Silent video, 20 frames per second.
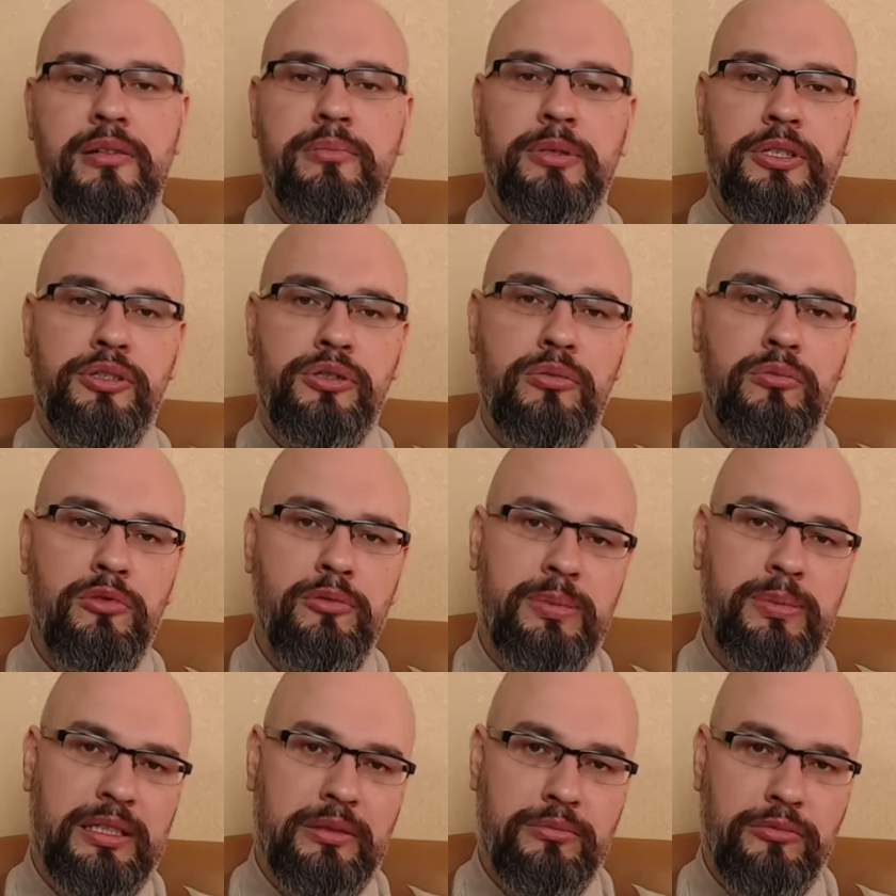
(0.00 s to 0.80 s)
Почему?
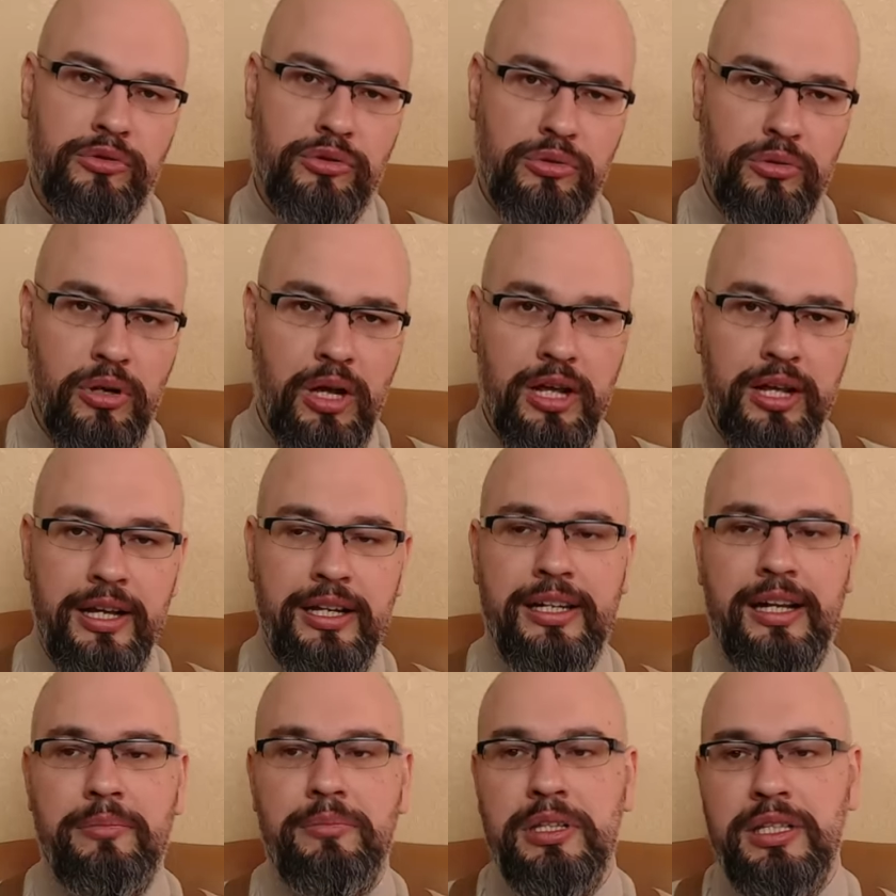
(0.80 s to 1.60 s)
Потому что
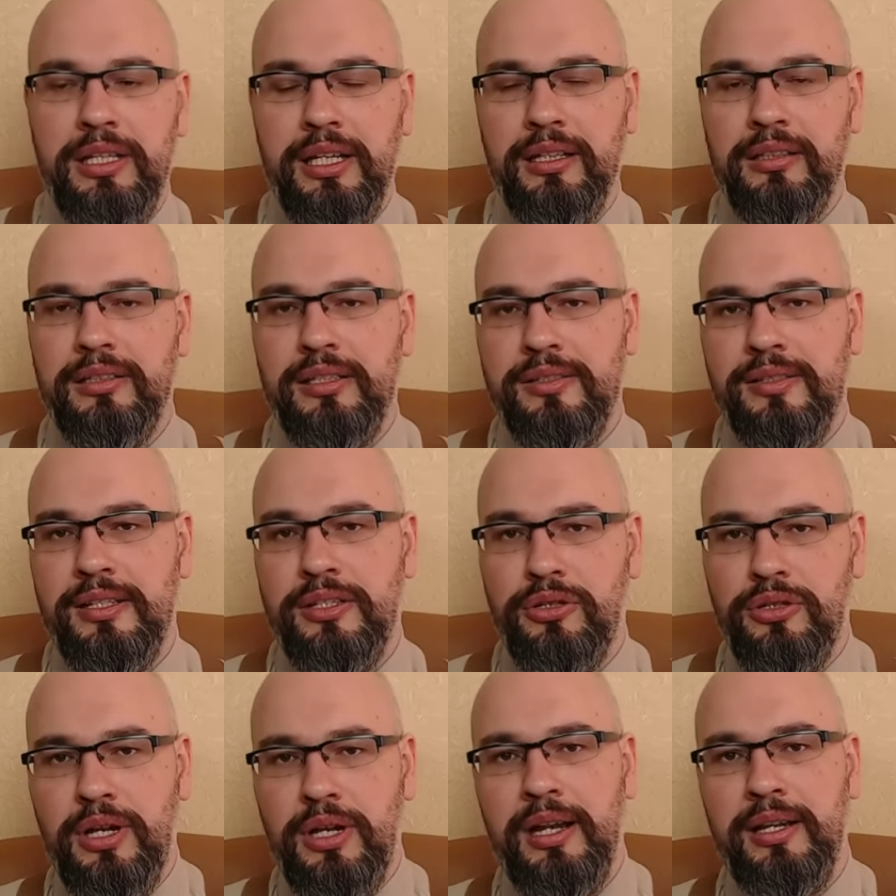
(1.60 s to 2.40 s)
комитет
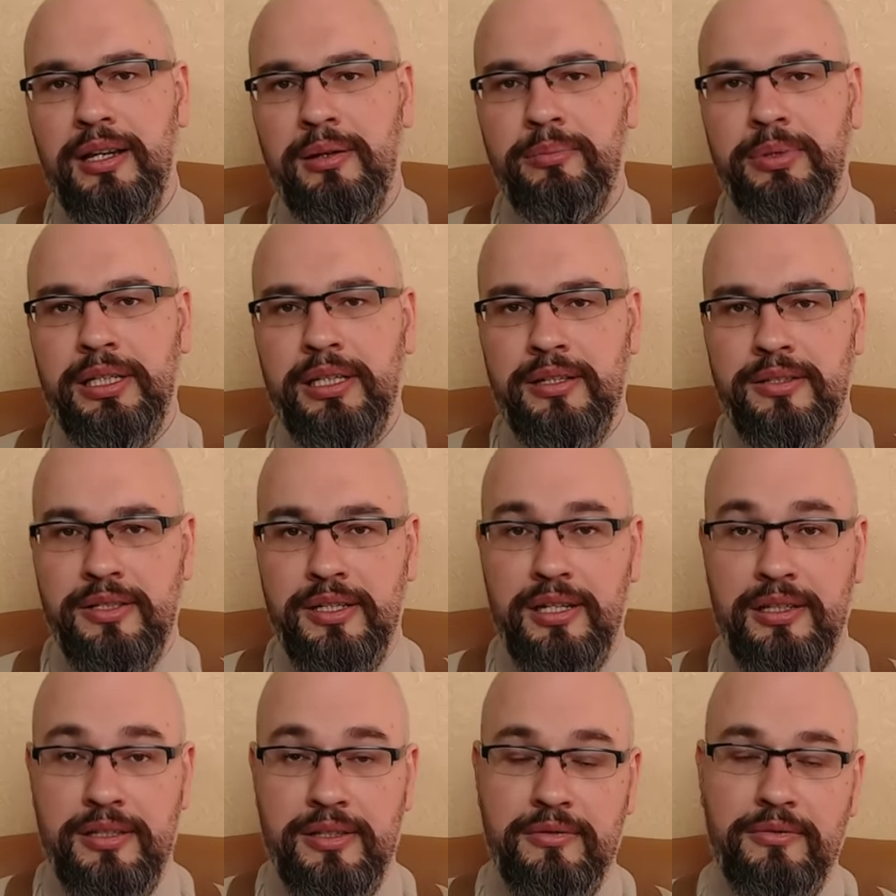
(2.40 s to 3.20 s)
изначально
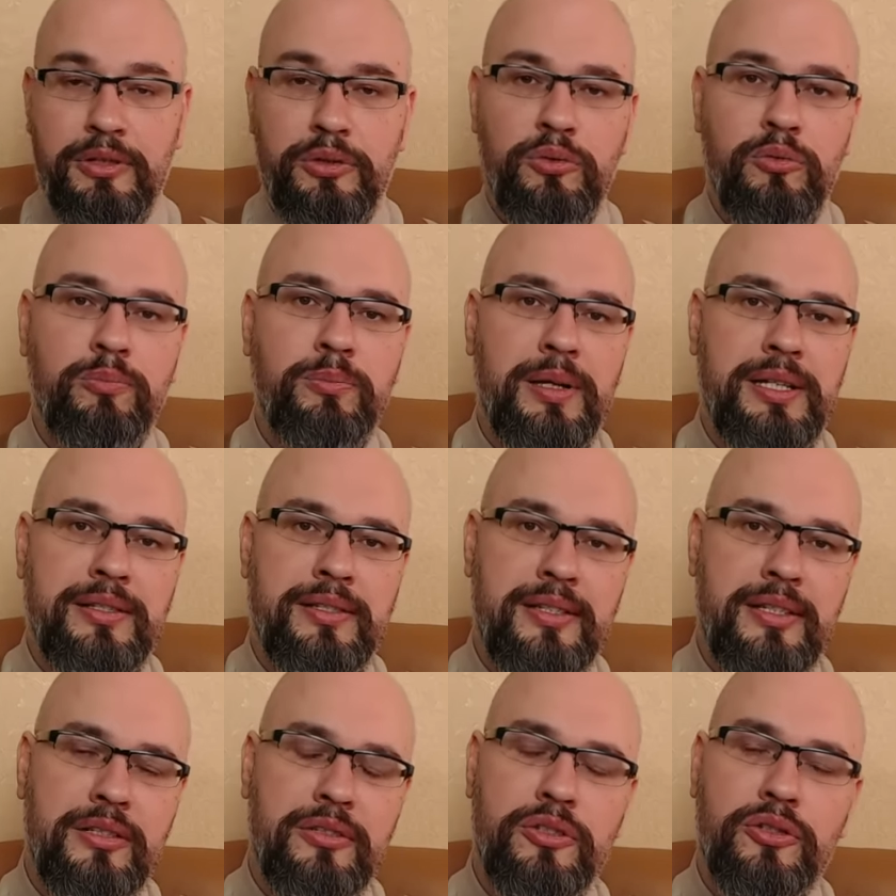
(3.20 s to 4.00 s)
показал свою
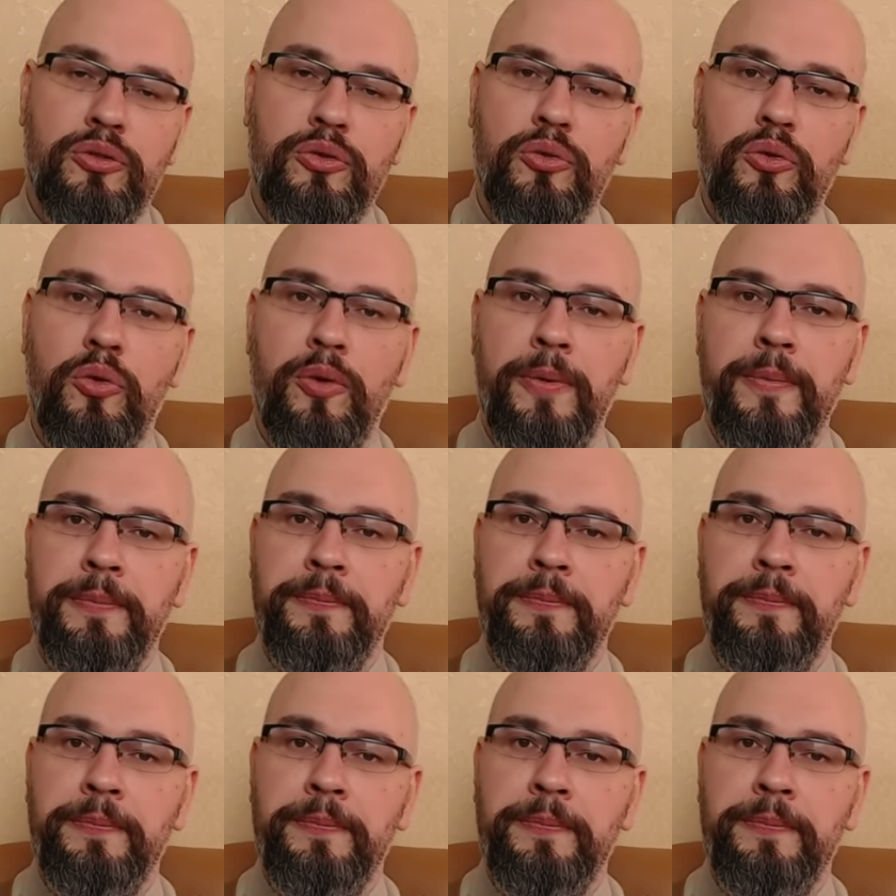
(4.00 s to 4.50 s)
позицию,